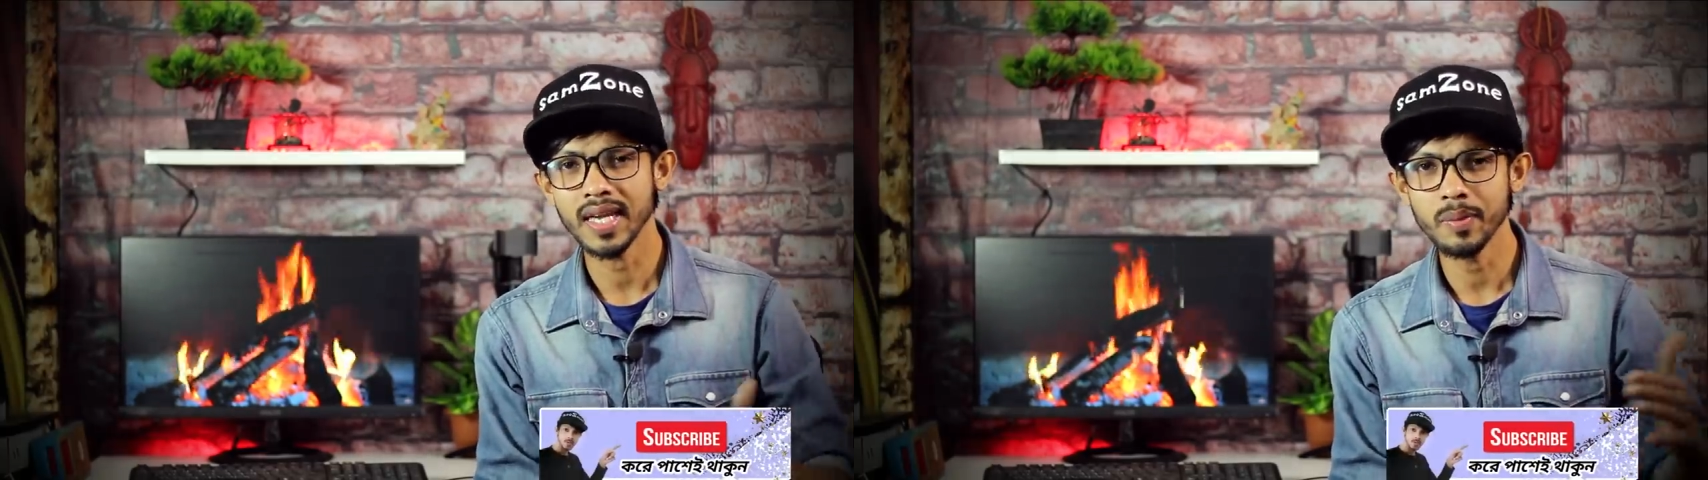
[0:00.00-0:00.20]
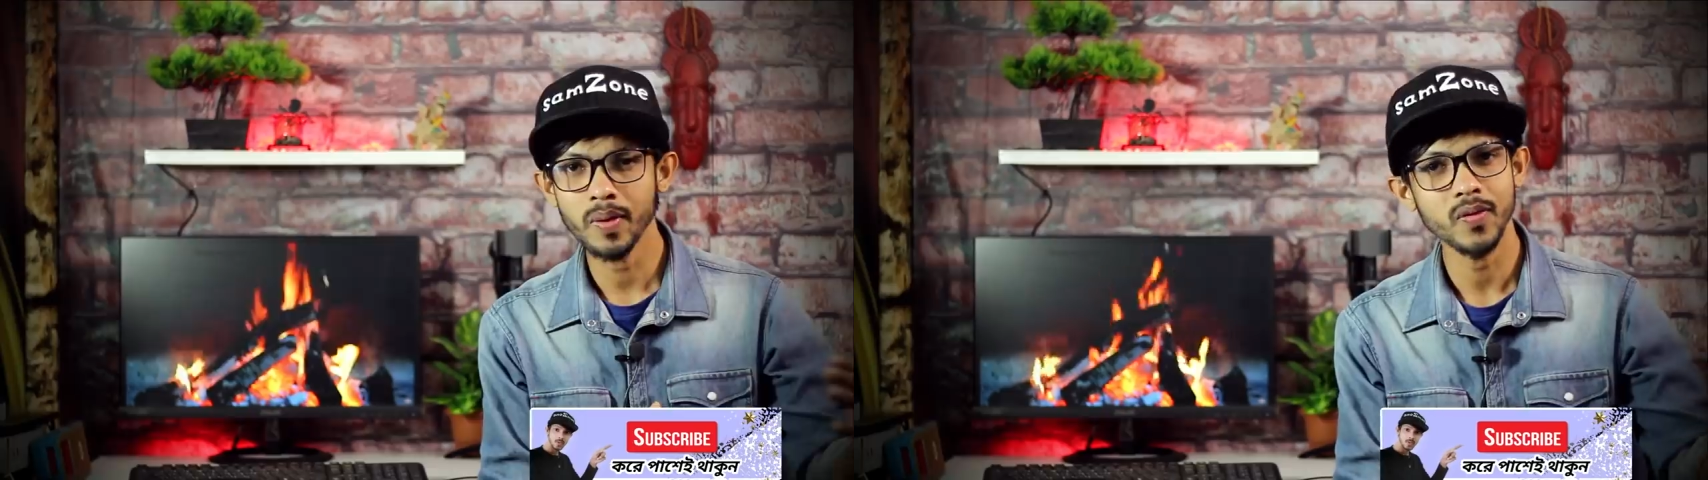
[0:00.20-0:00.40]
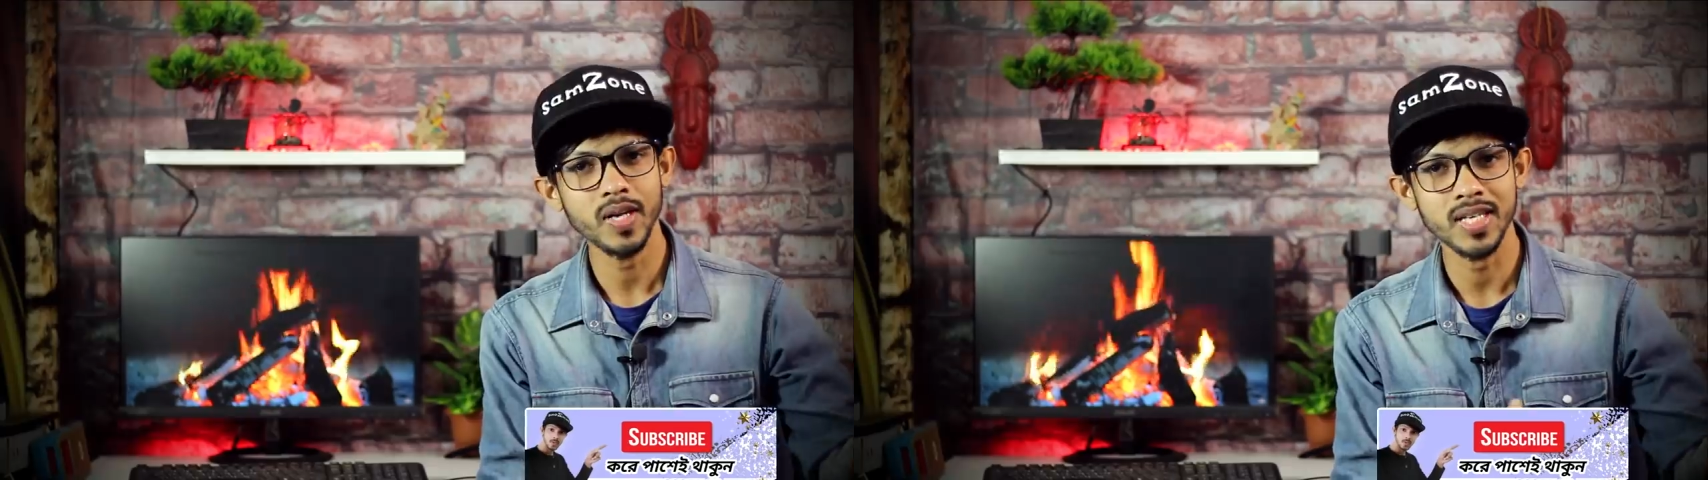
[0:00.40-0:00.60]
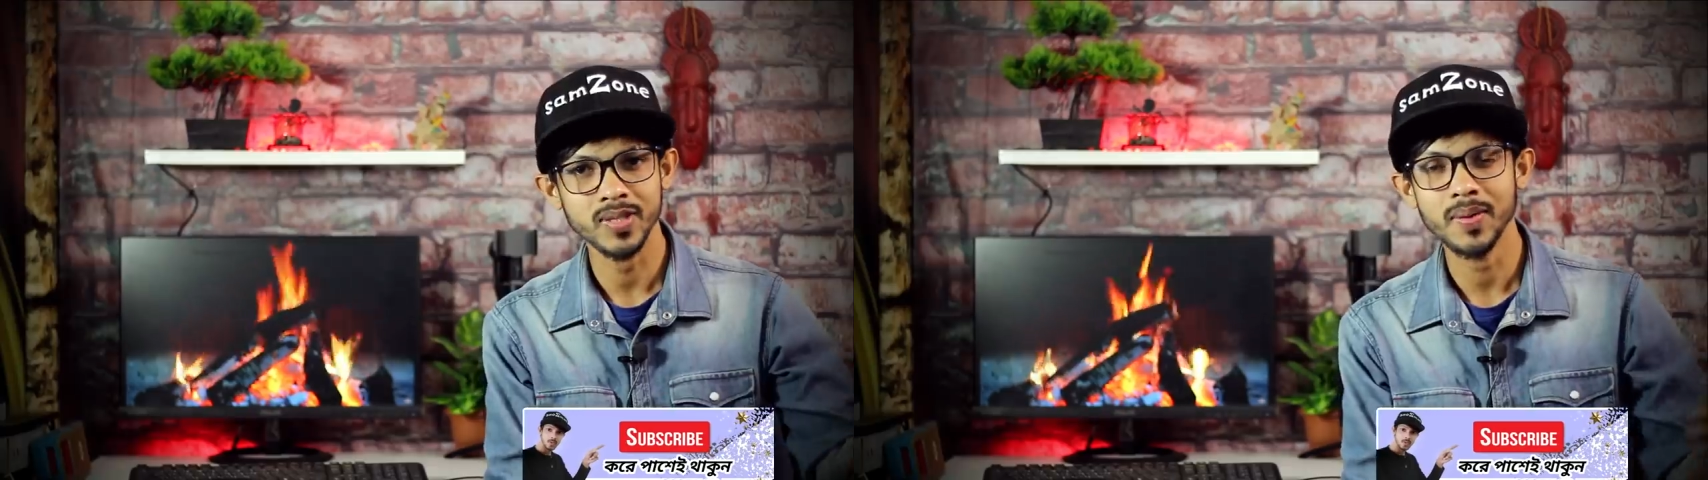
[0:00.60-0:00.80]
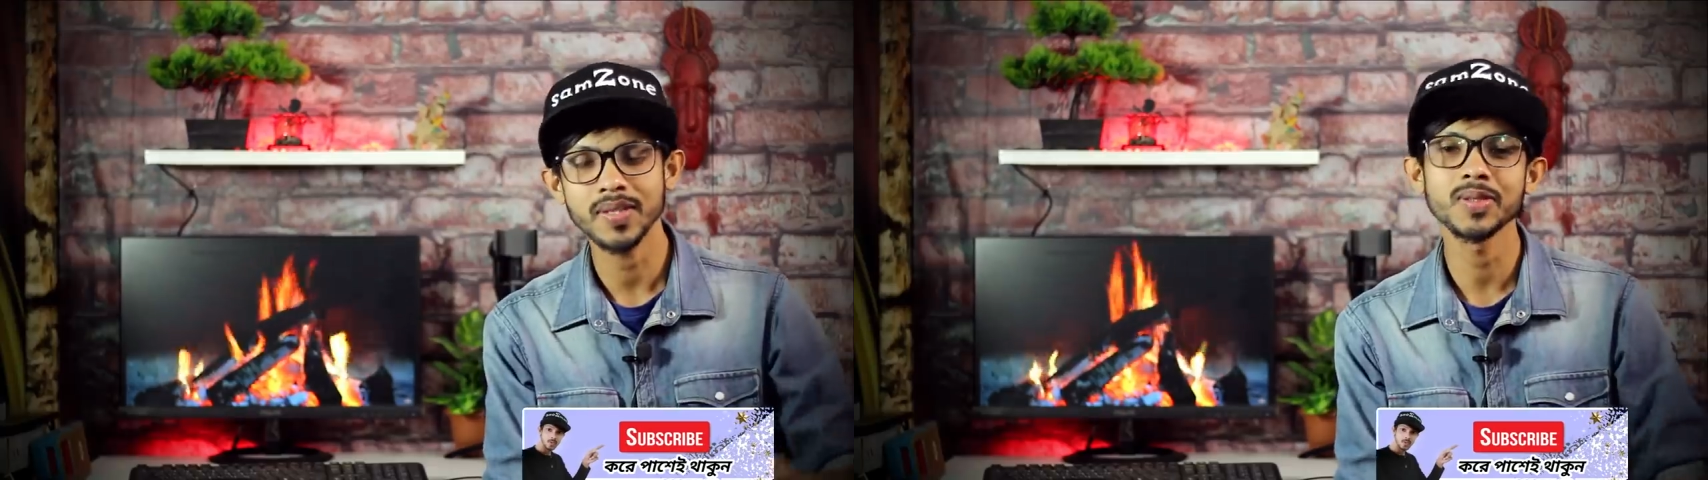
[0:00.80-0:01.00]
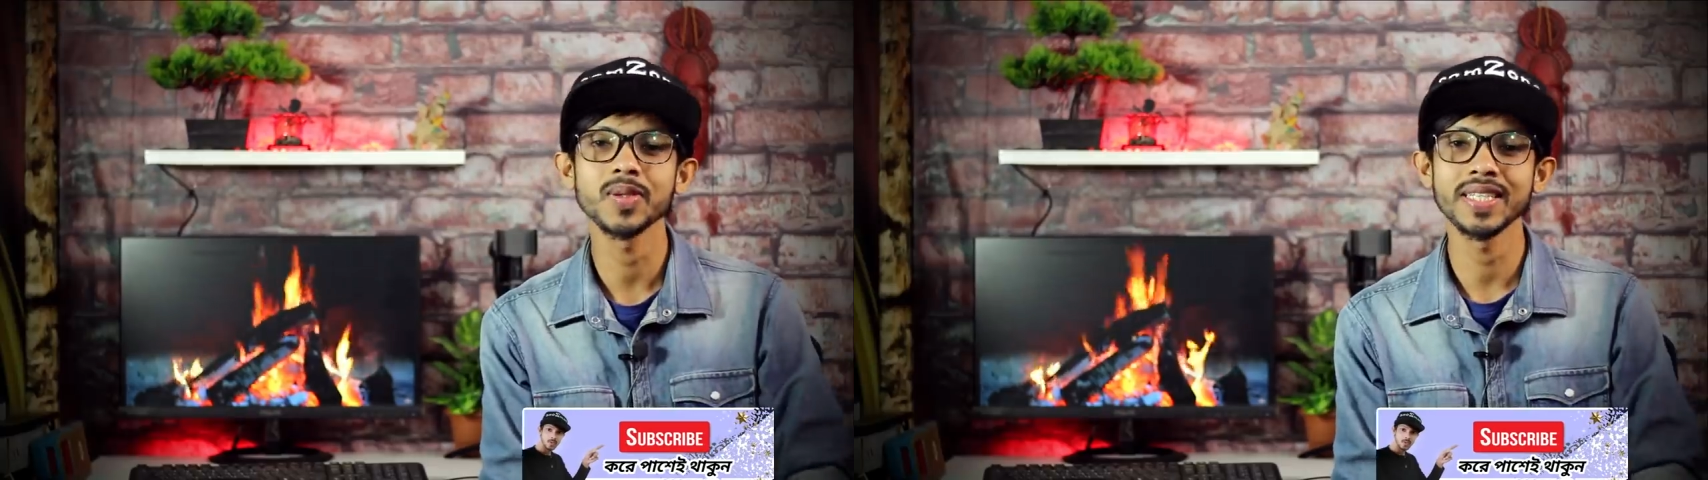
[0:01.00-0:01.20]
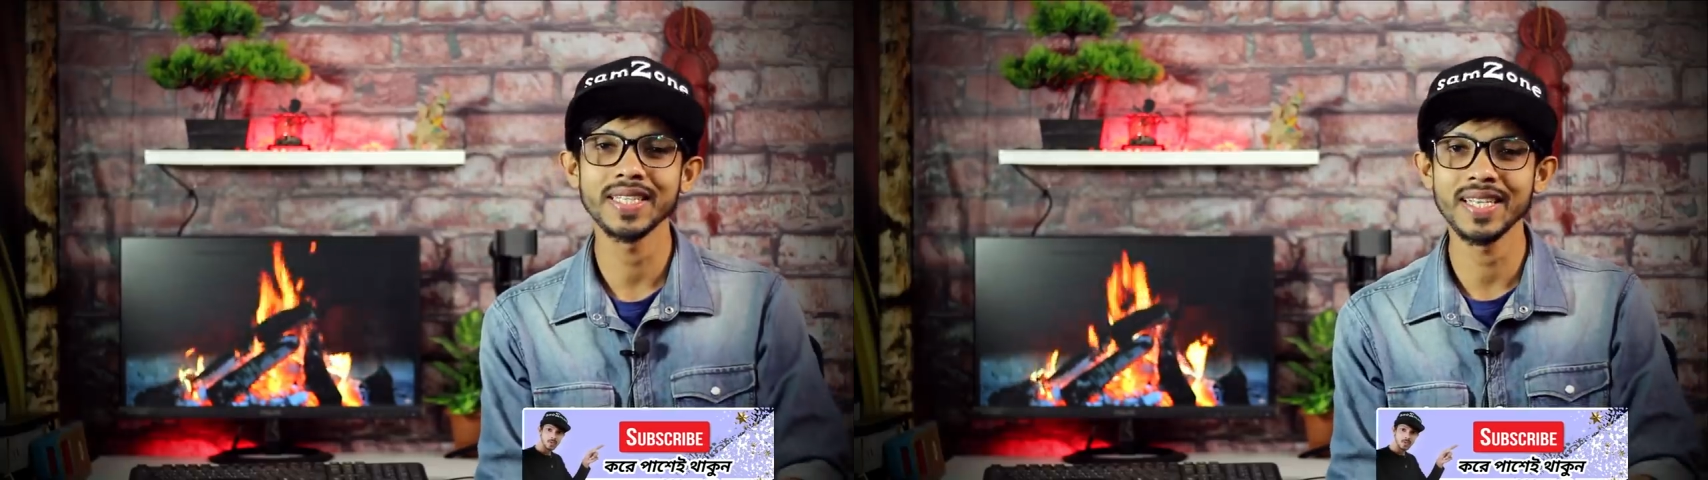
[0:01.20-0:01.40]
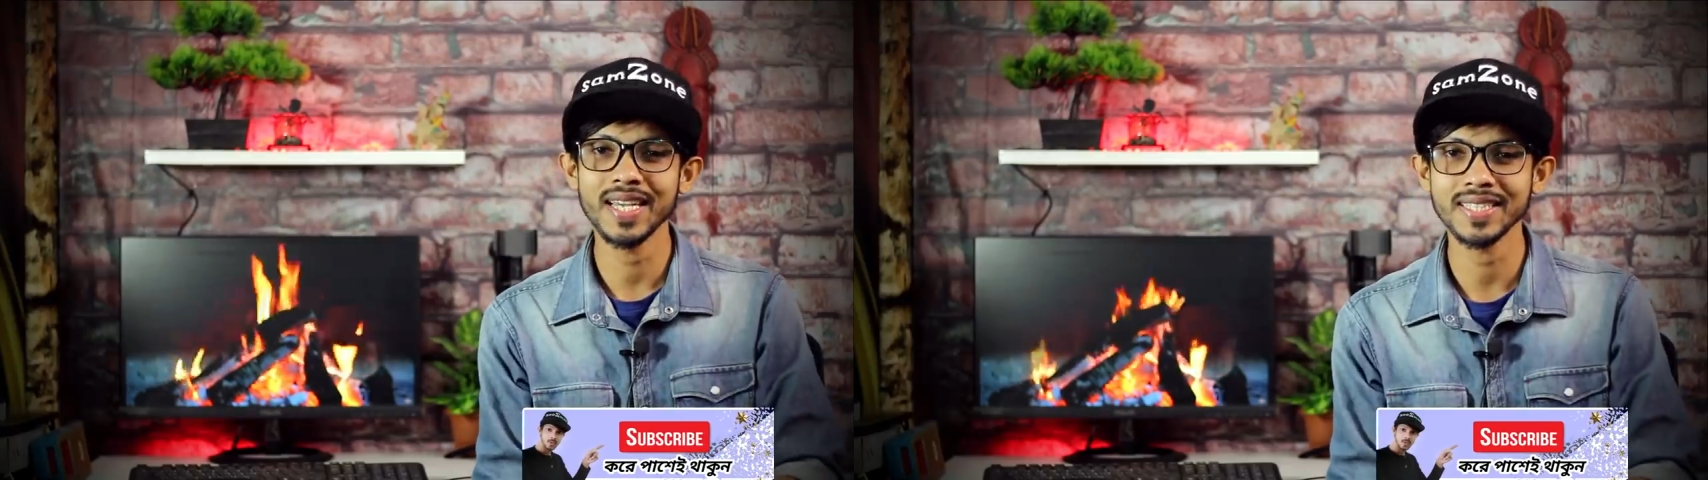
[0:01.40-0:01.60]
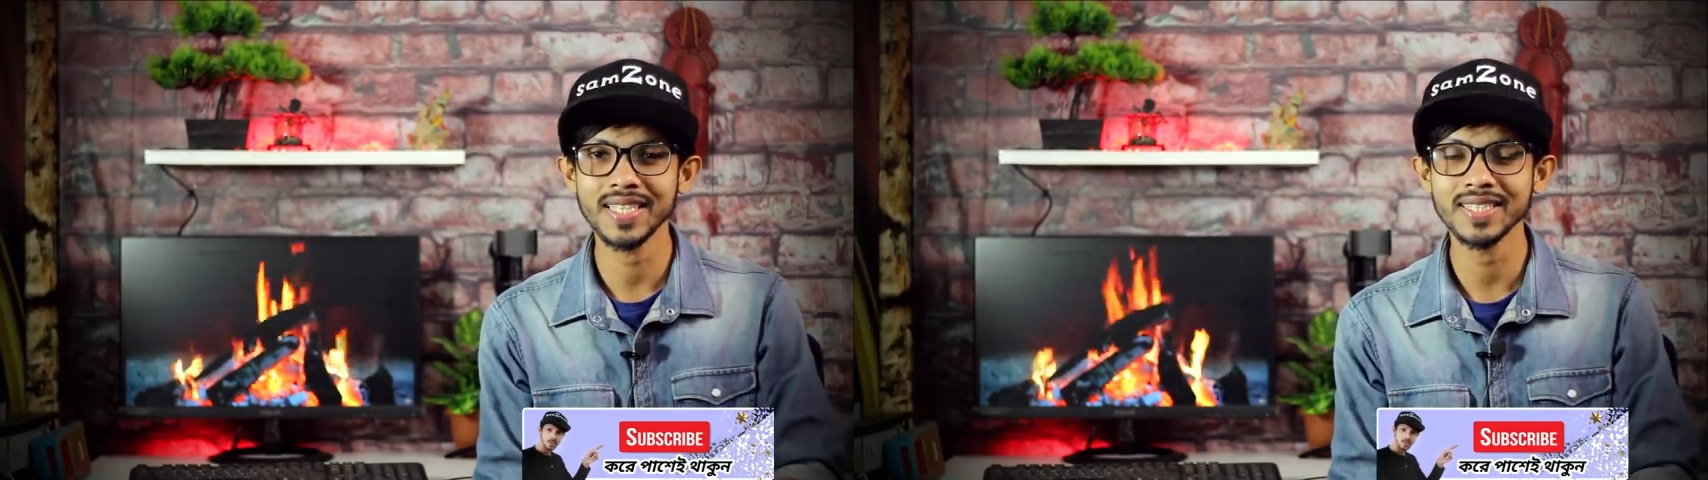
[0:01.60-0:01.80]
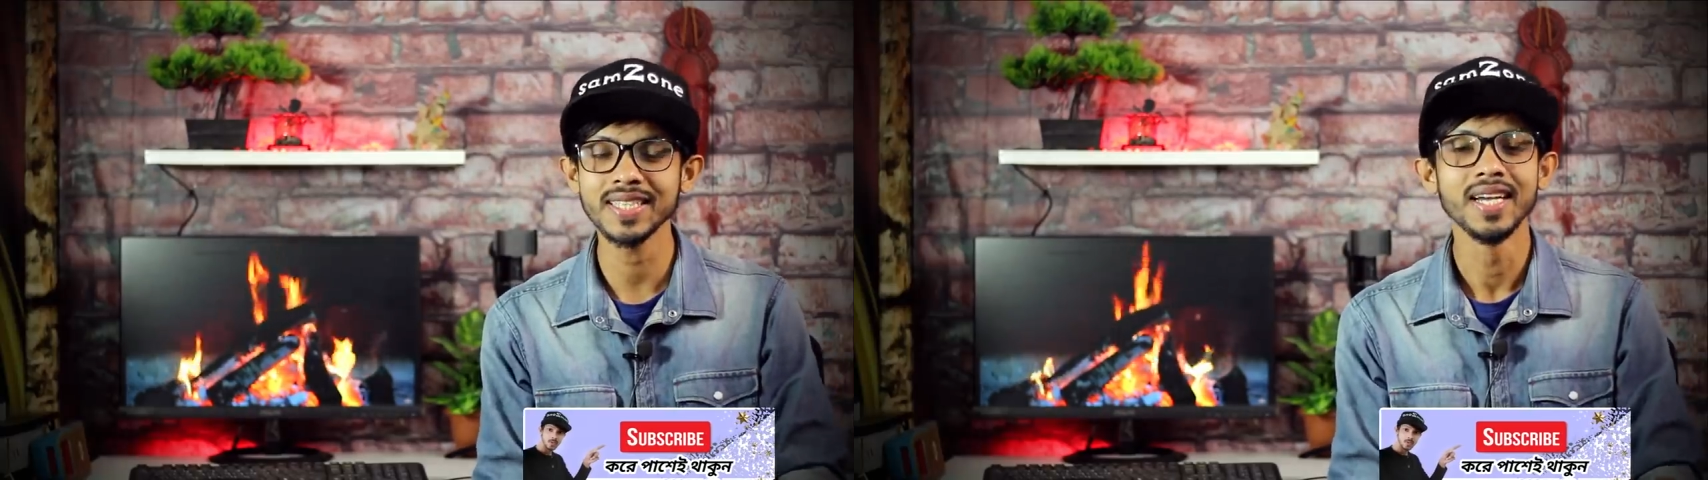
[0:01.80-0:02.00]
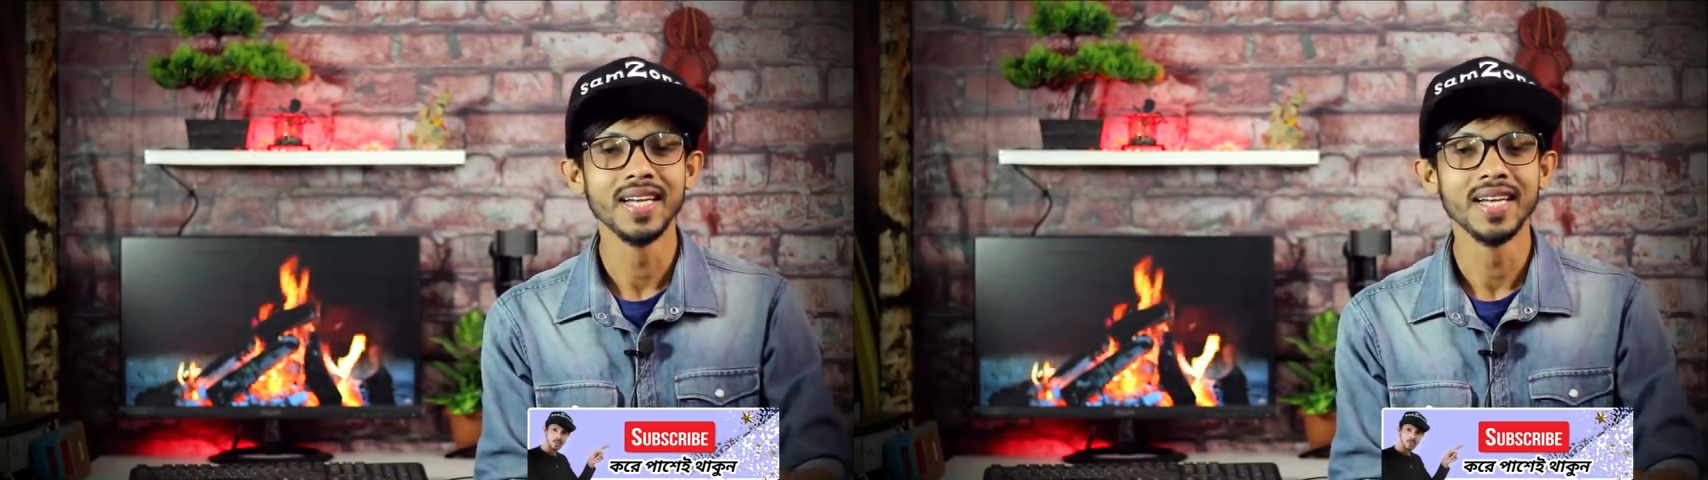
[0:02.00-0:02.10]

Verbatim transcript: এই মোবাইল ফোনটা আসলে আমাদের জন্য কী কী নিয়ে আসতে যাচ্ছে